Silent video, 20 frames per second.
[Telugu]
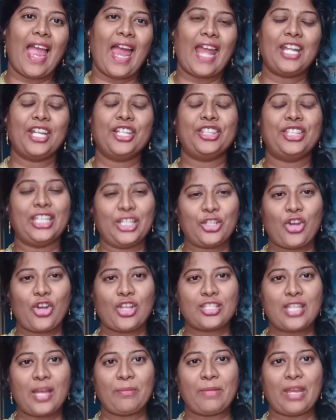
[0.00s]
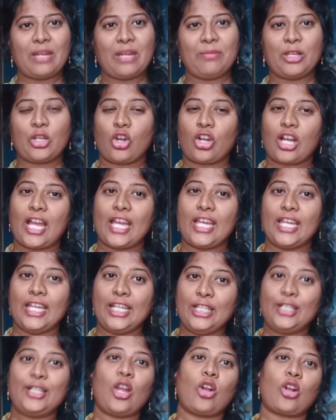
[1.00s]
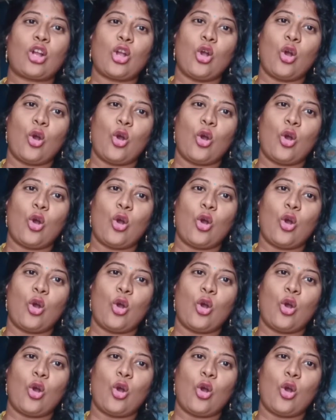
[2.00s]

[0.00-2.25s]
అండ్ దీనికోసం నేను మీకు ఒక ఇంట్లో ఒక